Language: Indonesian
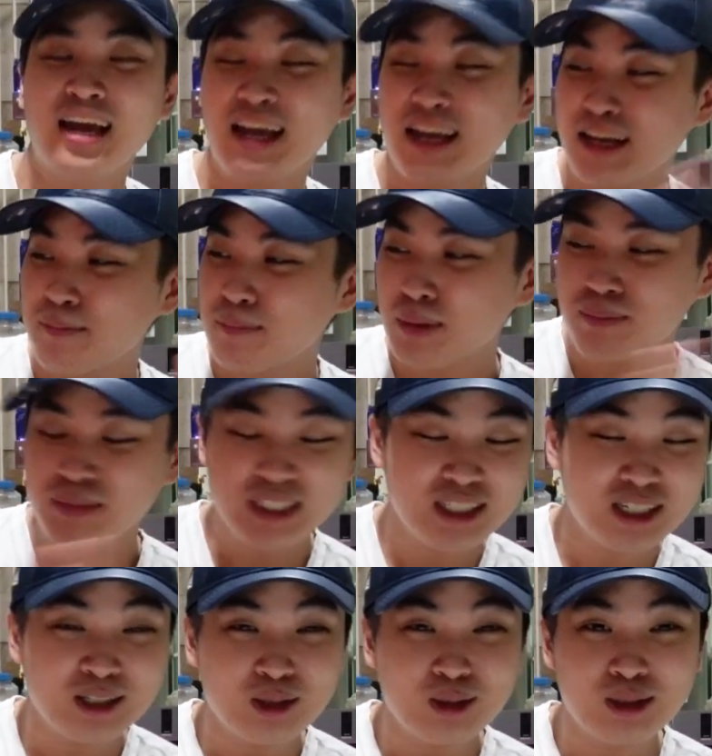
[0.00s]
Ini
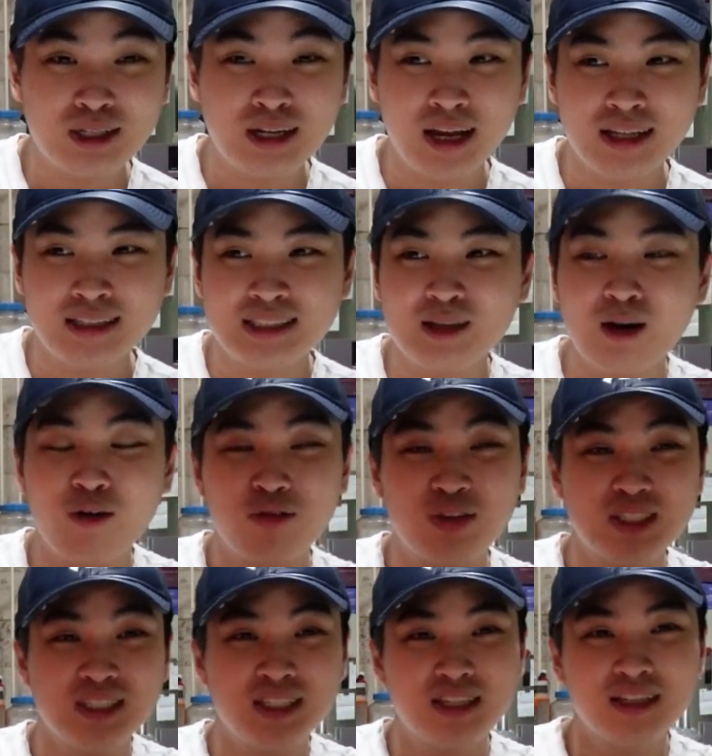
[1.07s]
permission to dance
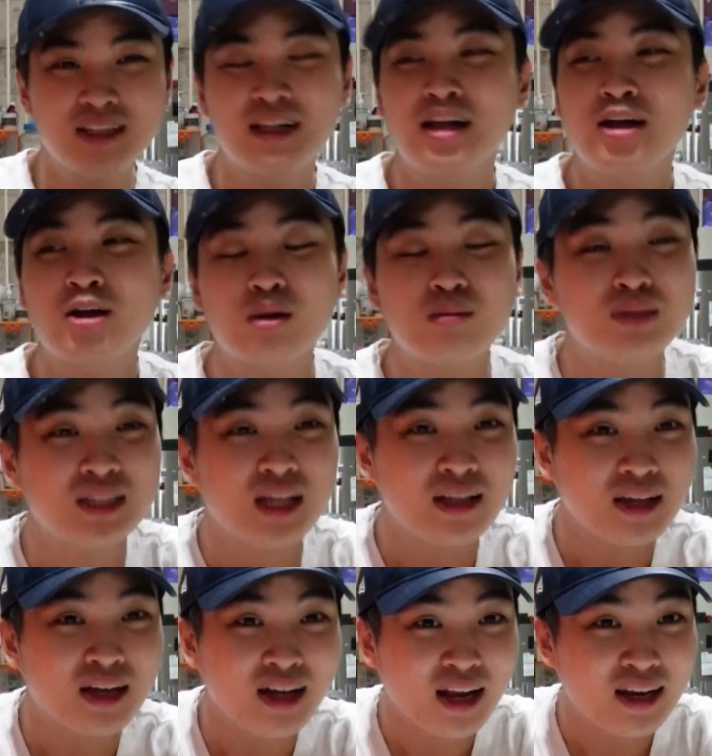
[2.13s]
official. Kalau
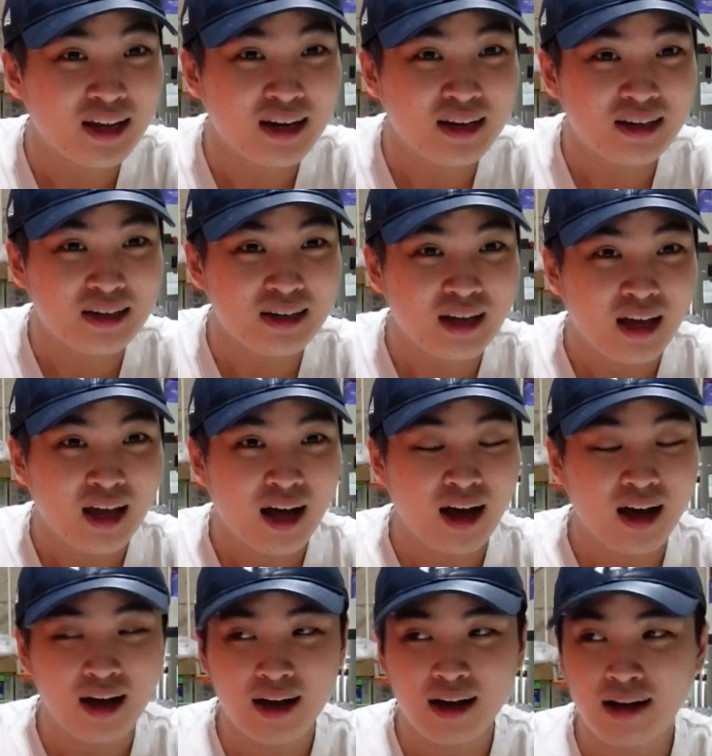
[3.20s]
misalnya kalian
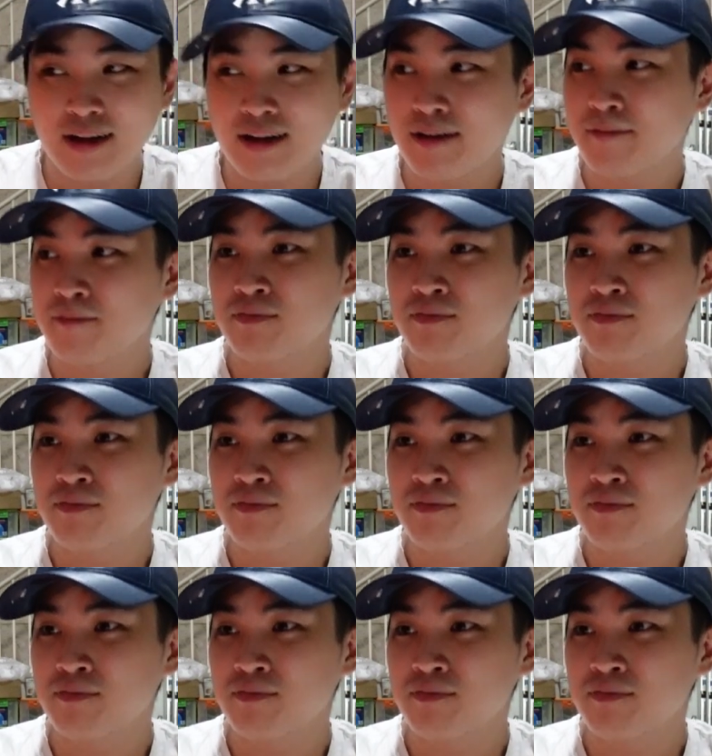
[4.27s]
uh,